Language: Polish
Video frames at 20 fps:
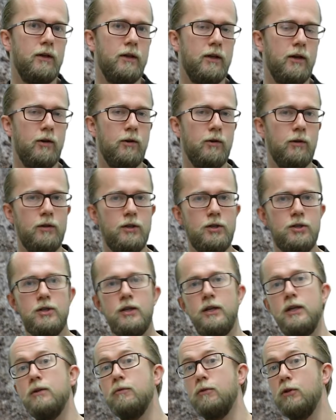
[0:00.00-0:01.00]

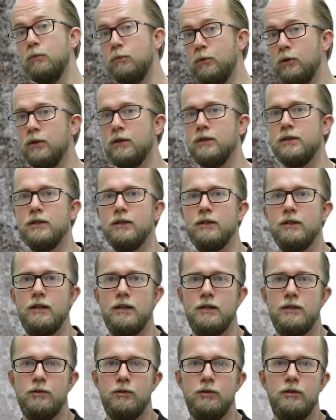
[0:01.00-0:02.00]
archeologicznych informujących
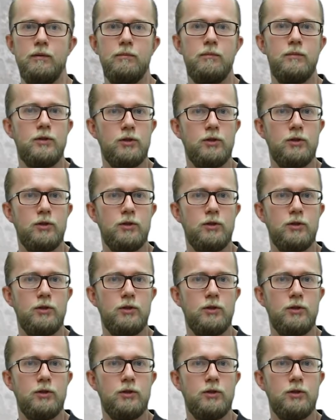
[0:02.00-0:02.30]
nas o tym,